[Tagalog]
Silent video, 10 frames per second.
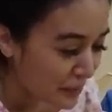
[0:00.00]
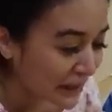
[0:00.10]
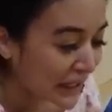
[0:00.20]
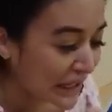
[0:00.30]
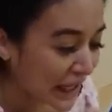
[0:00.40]
may
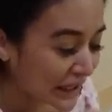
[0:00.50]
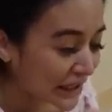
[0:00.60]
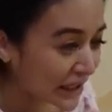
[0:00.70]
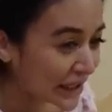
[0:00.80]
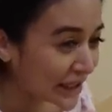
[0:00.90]
pagdadaan
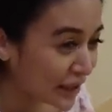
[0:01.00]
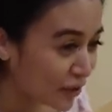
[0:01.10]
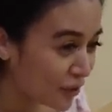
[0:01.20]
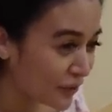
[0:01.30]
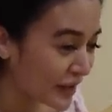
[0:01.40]
ka talagang
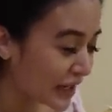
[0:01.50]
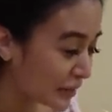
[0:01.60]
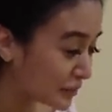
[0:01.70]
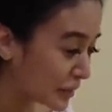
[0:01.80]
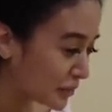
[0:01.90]
recovery.
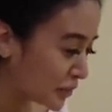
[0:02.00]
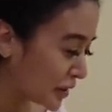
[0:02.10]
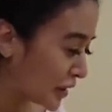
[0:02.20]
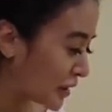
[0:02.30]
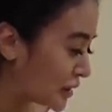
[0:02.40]
Ramdam ko
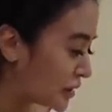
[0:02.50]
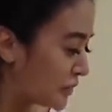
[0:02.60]
na.